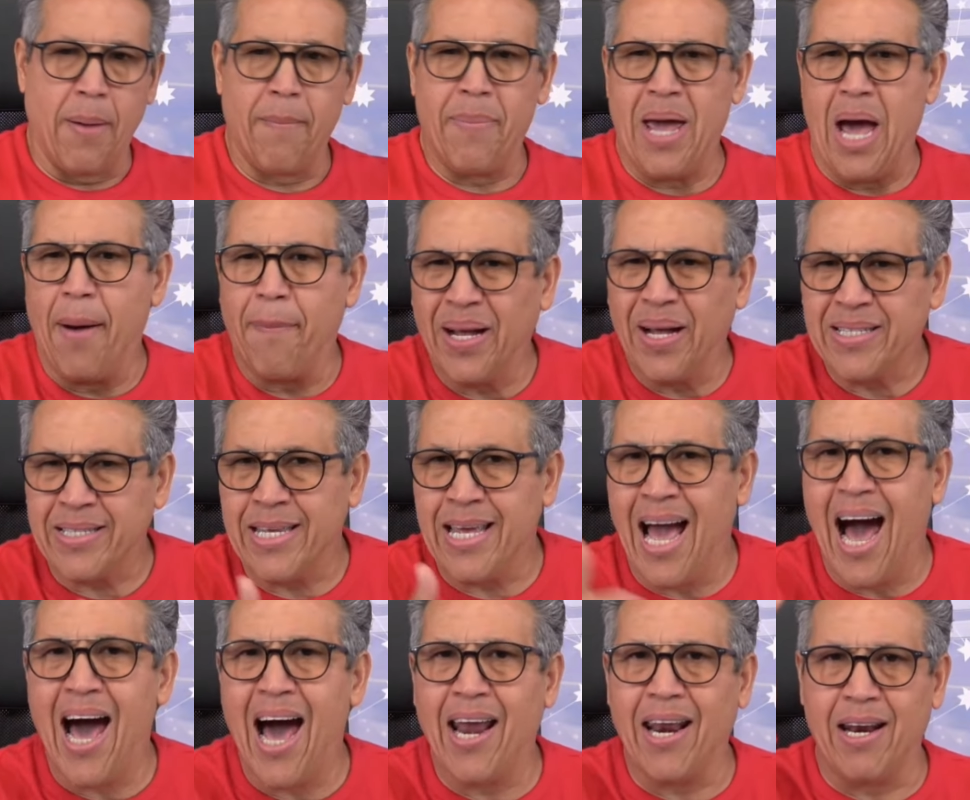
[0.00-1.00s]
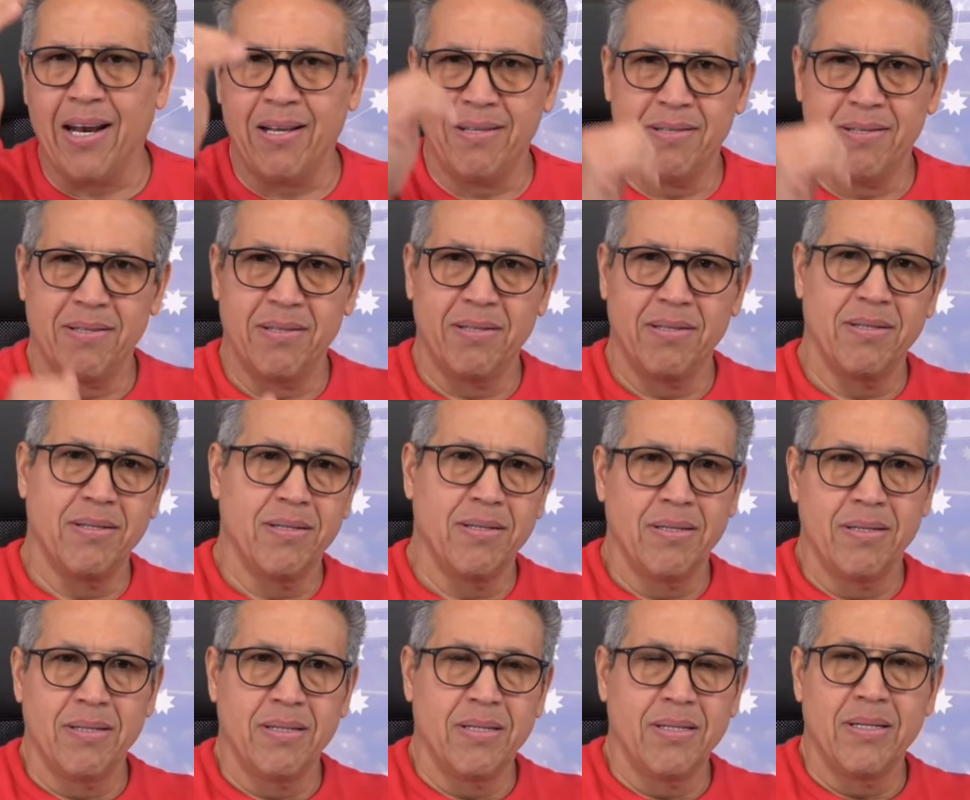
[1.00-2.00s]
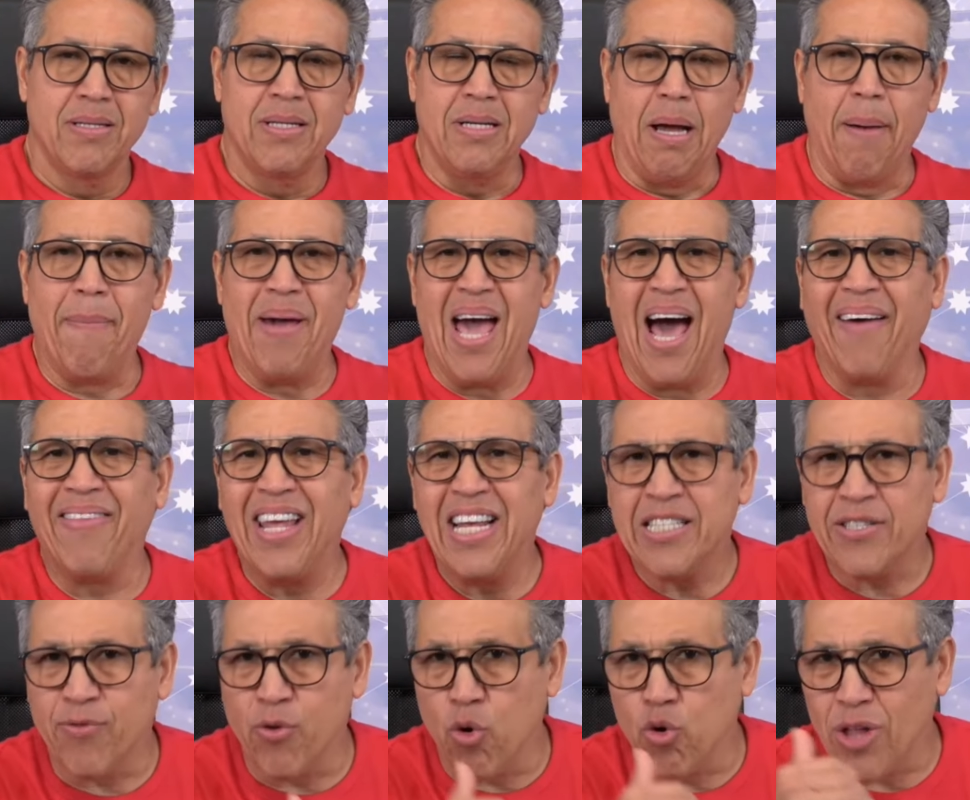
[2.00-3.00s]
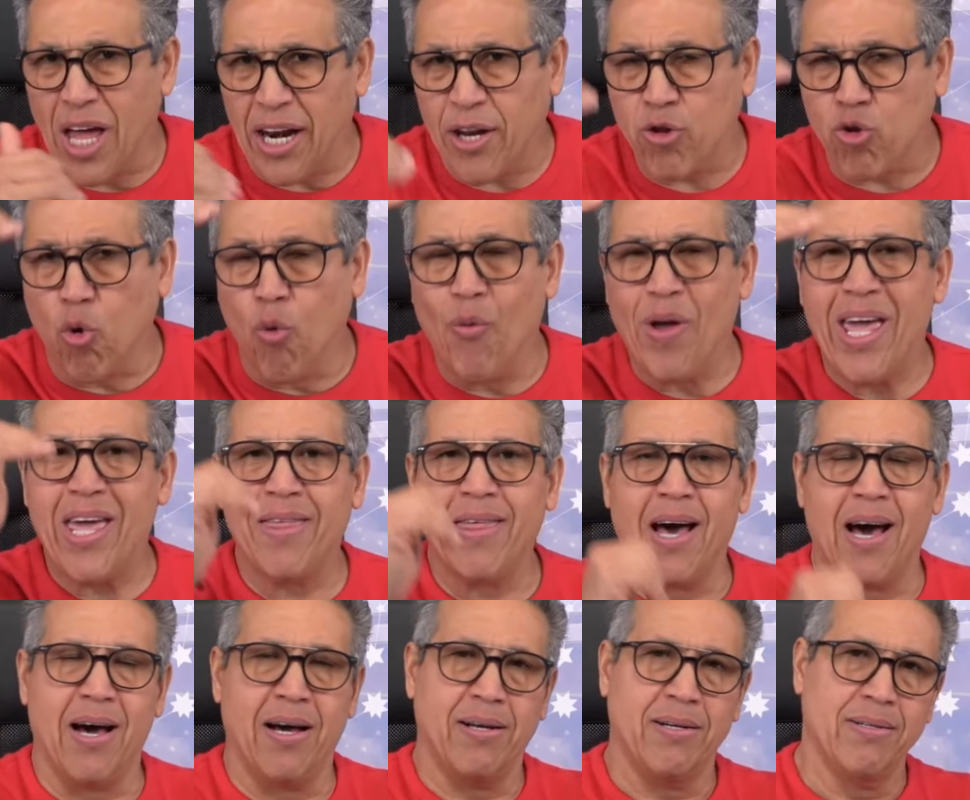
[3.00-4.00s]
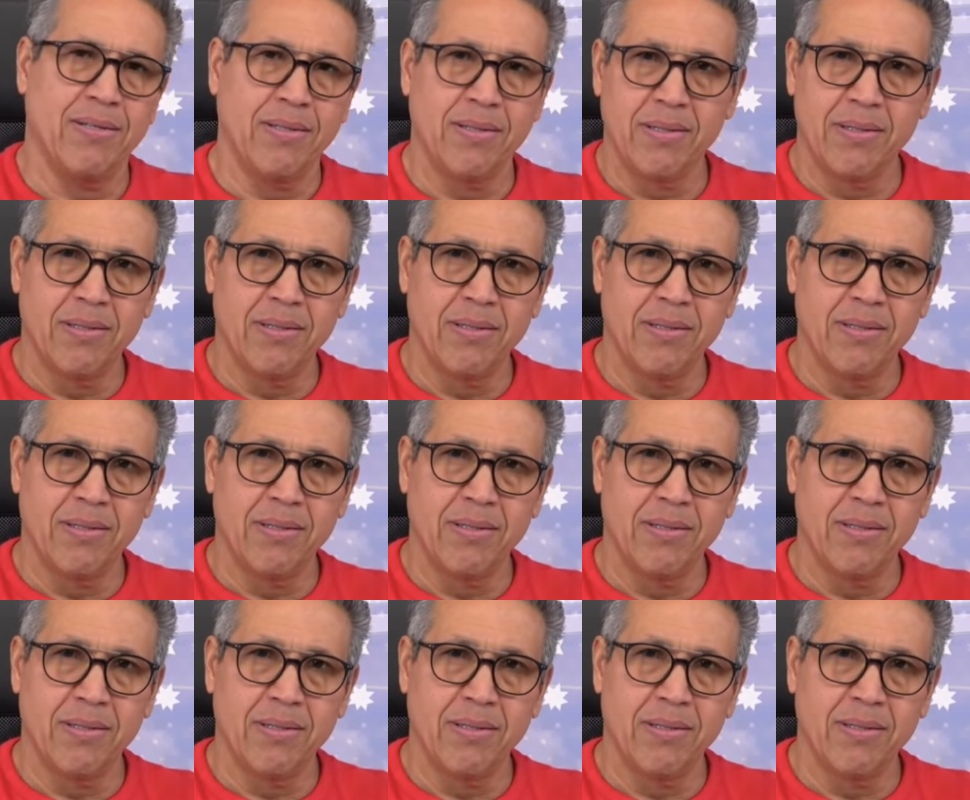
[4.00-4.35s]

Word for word: Ve a pasear. Ve a disfrutar tu vida